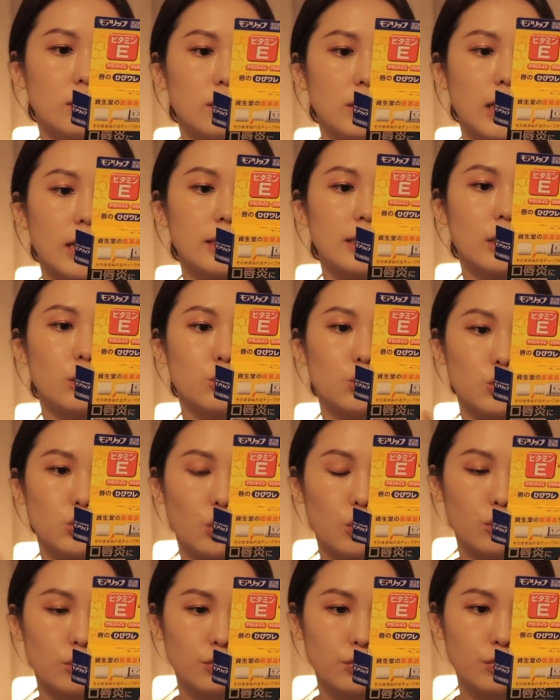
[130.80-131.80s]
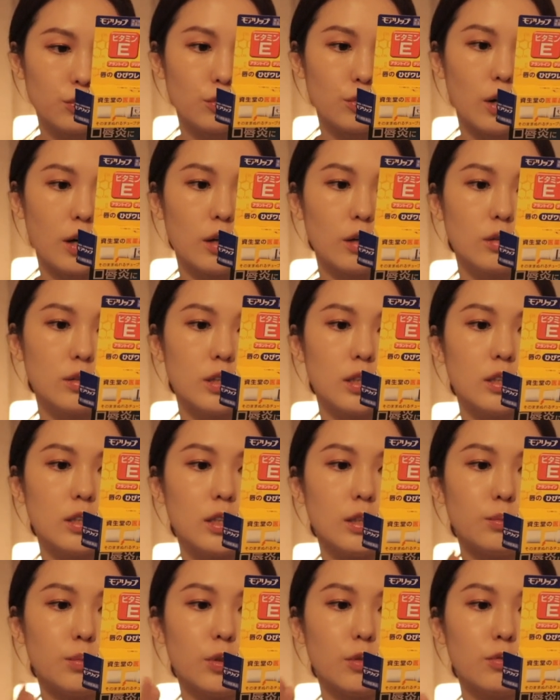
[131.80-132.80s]
加强修复，然后增
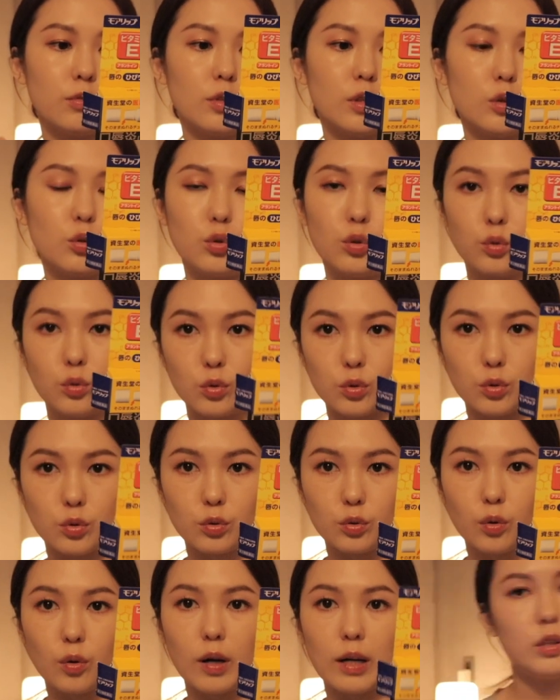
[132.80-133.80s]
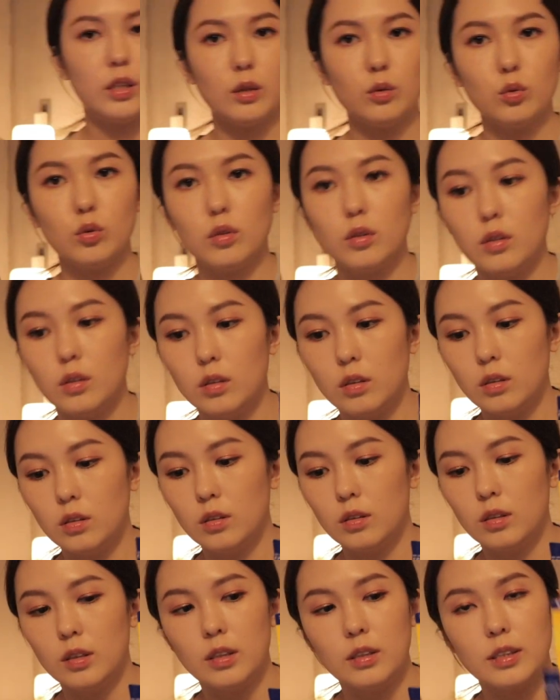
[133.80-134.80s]
进皮肤的血液循环。先说
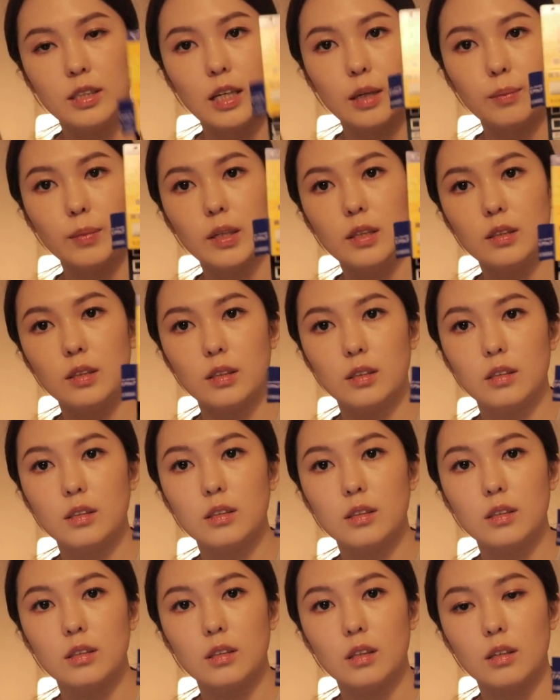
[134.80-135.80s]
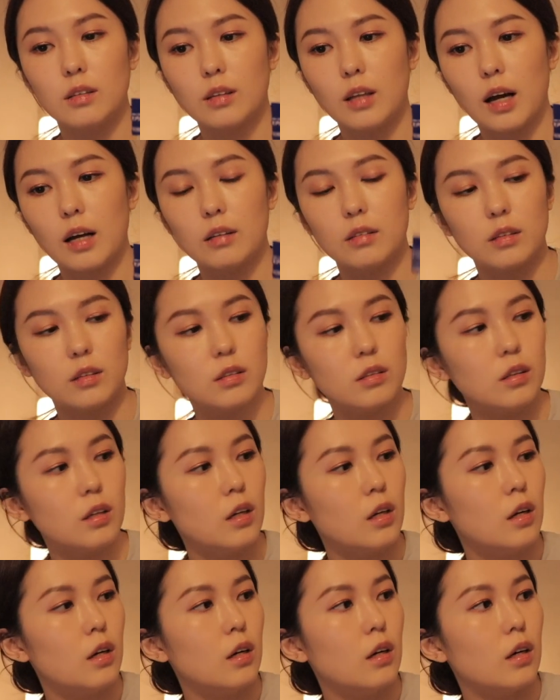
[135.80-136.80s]
上面这个是资生堂的，
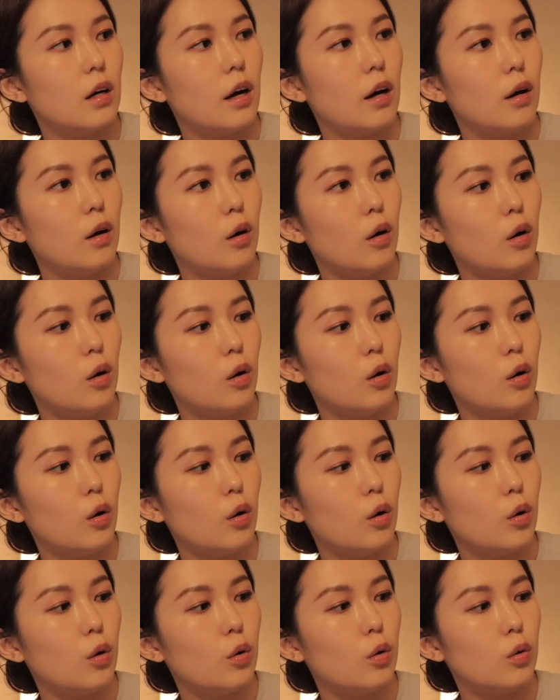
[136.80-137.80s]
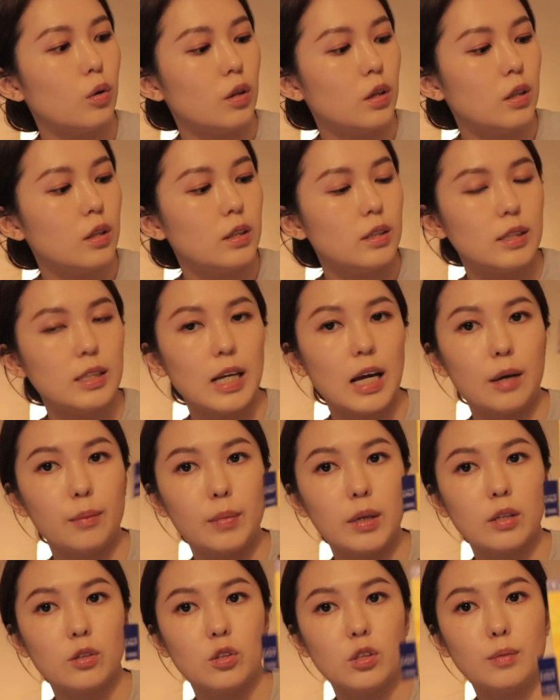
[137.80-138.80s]
然后下
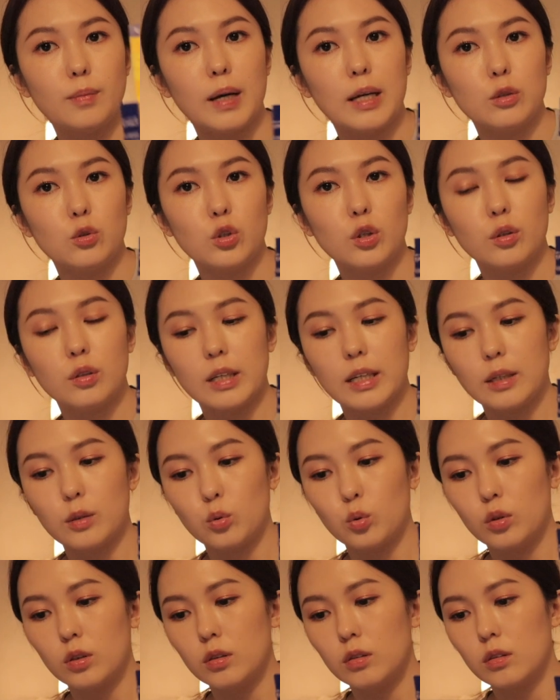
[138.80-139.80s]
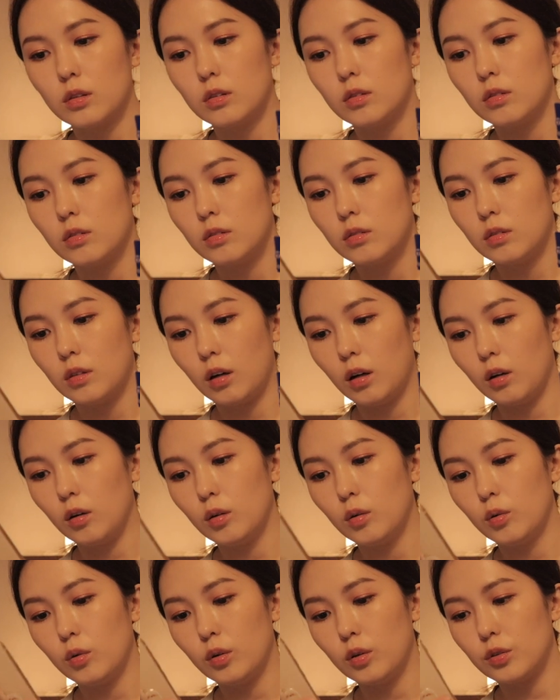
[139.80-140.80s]
面是曼秀雷敦的。然
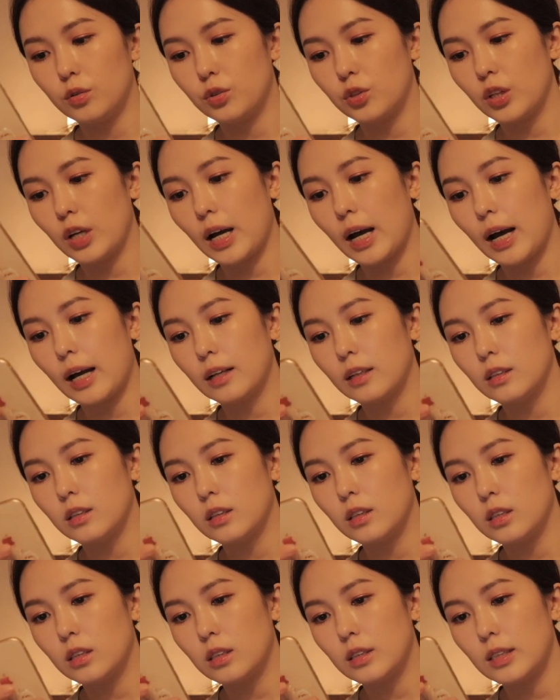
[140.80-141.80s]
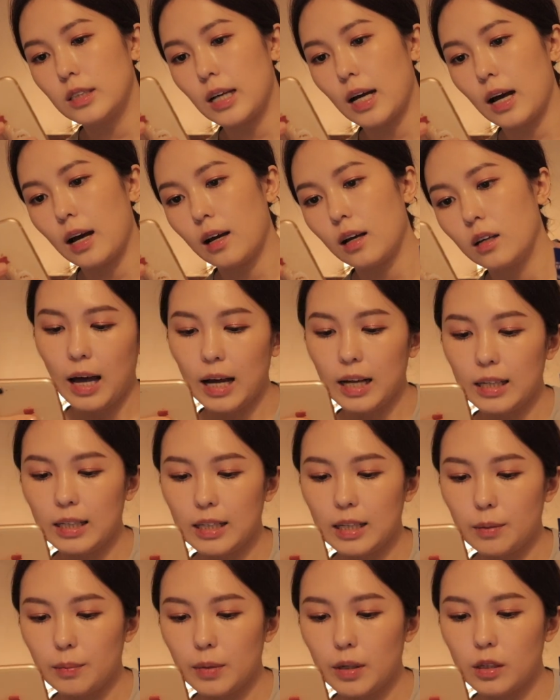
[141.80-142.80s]
后我有查了一下，它
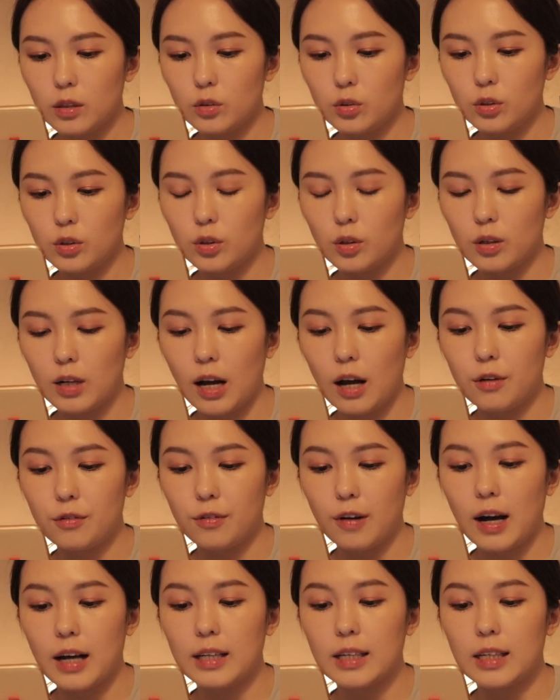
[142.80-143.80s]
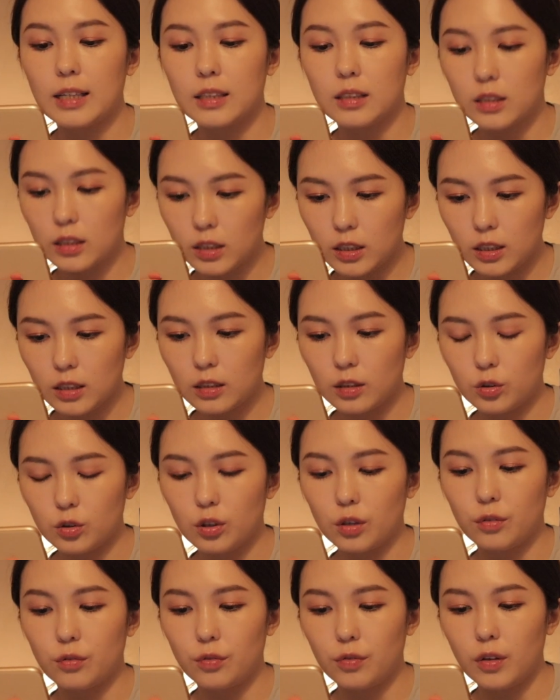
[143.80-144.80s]
里面是有抗发炎剂的
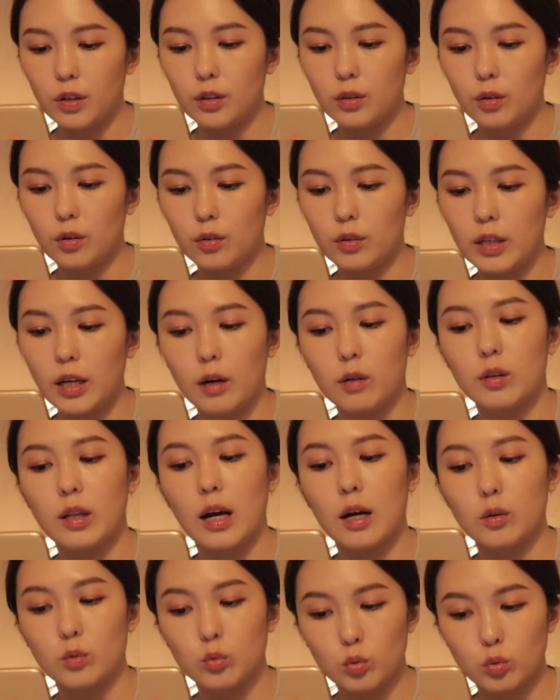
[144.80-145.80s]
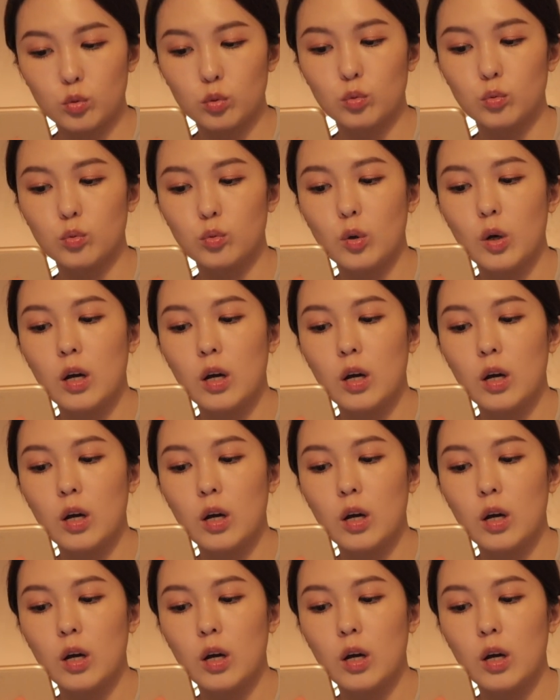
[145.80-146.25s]
成分，有尿囊素，